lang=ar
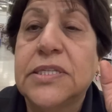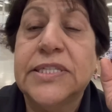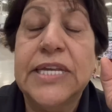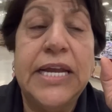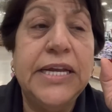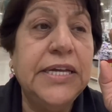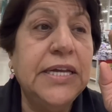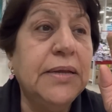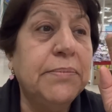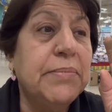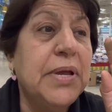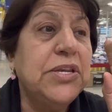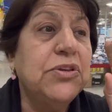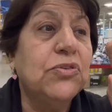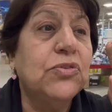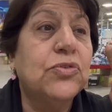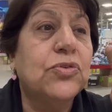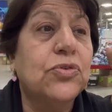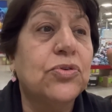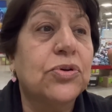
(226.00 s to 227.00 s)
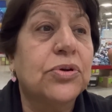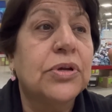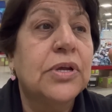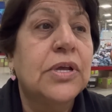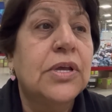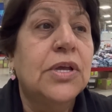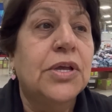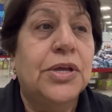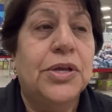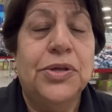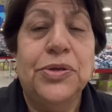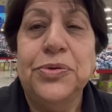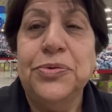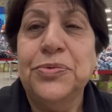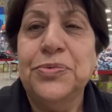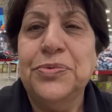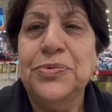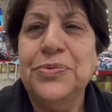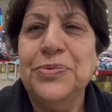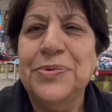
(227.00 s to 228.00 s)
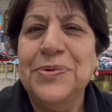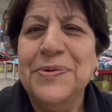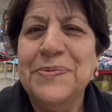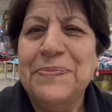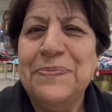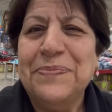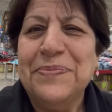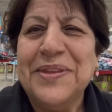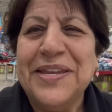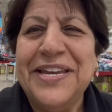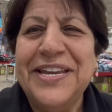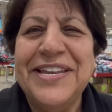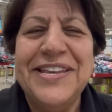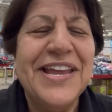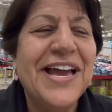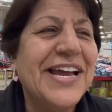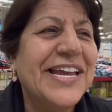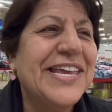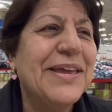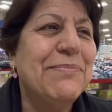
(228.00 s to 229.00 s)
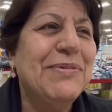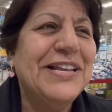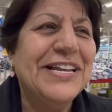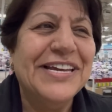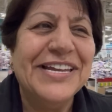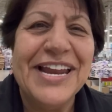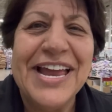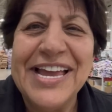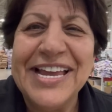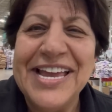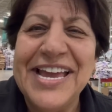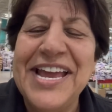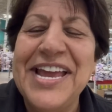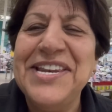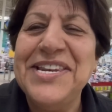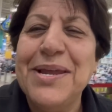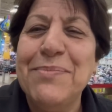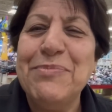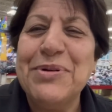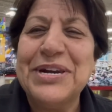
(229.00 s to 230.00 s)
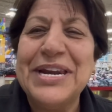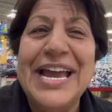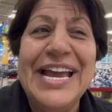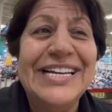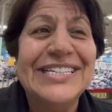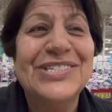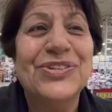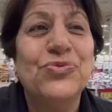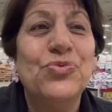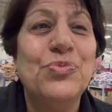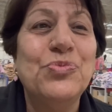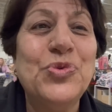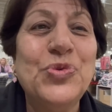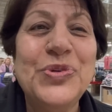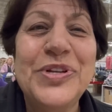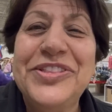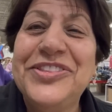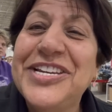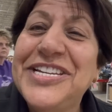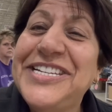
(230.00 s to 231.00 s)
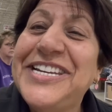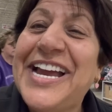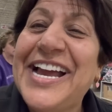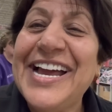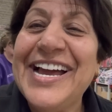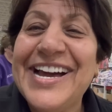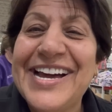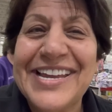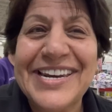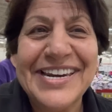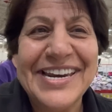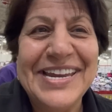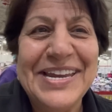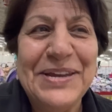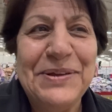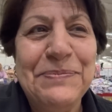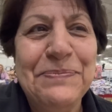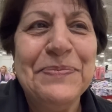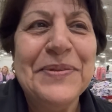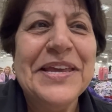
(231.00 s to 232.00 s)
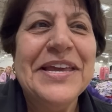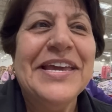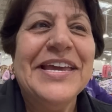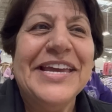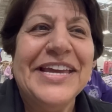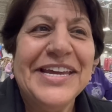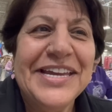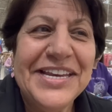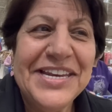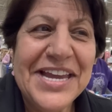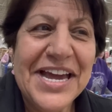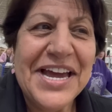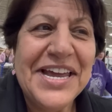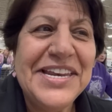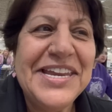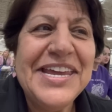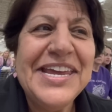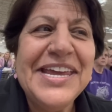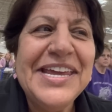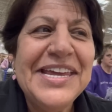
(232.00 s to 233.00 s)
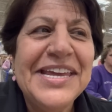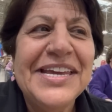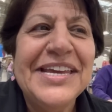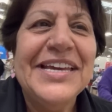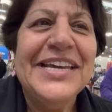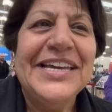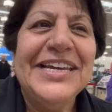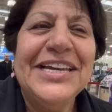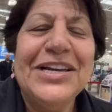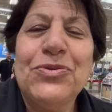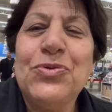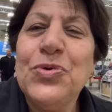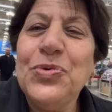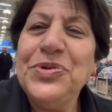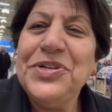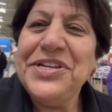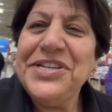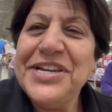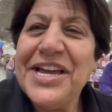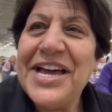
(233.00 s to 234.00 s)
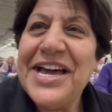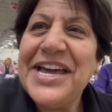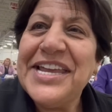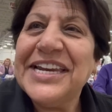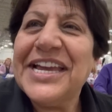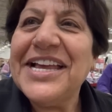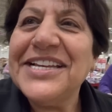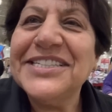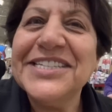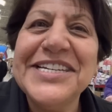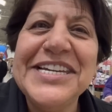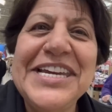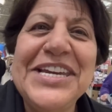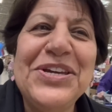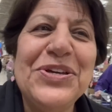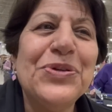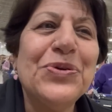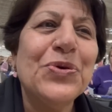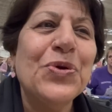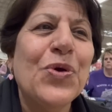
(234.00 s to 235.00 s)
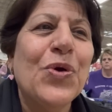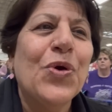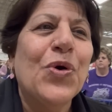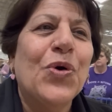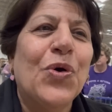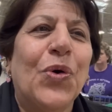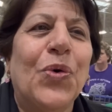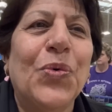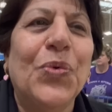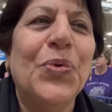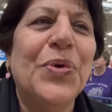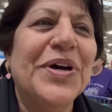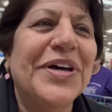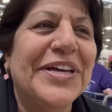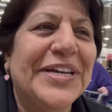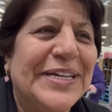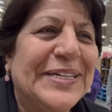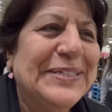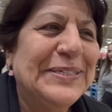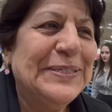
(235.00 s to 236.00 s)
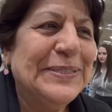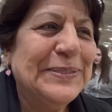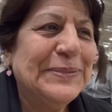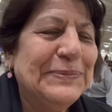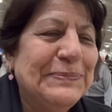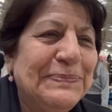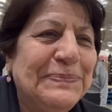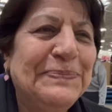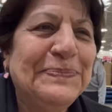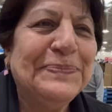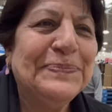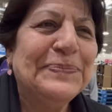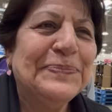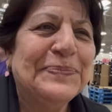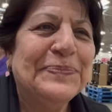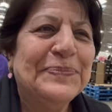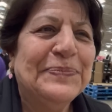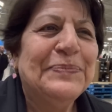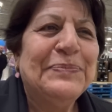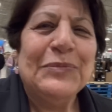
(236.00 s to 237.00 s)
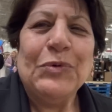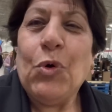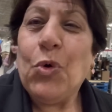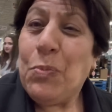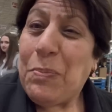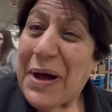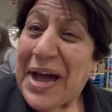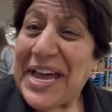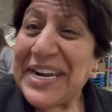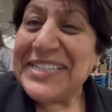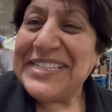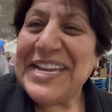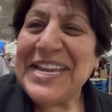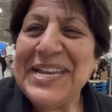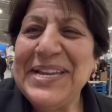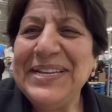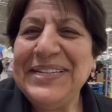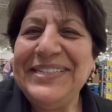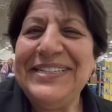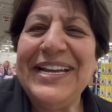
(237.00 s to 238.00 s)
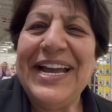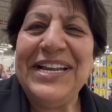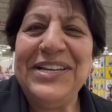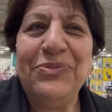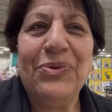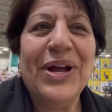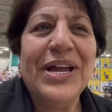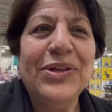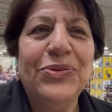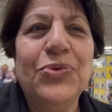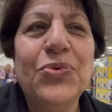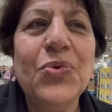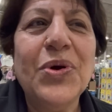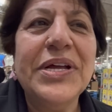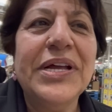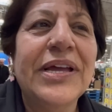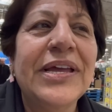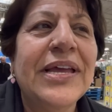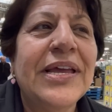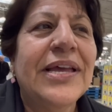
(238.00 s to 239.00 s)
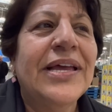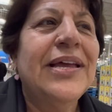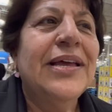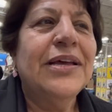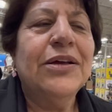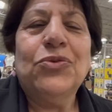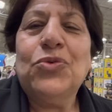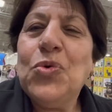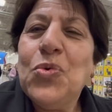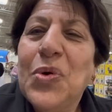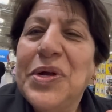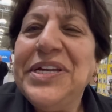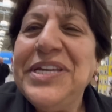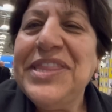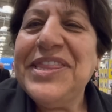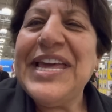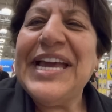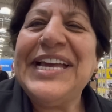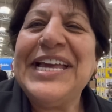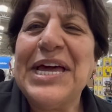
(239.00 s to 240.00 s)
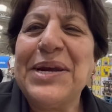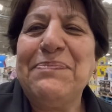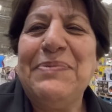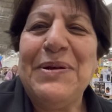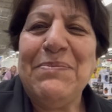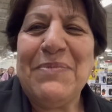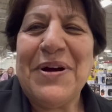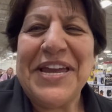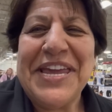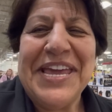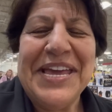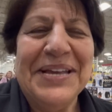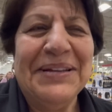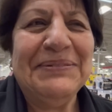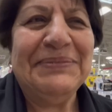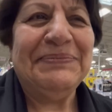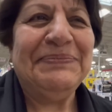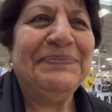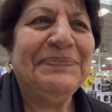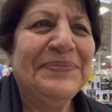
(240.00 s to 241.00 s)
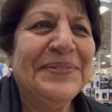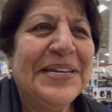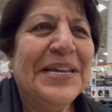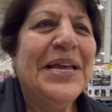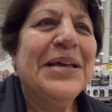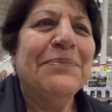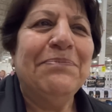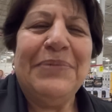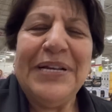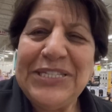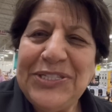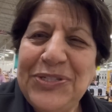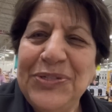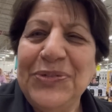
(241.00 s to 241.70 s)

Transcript: صحيح ما ننكر انه هناك بالعراق اهلنا من راح يصومون الدنيا حاره هنا يكون النهار قصير و وبارده يعني واحد هو قوه يتذكر بالمي بس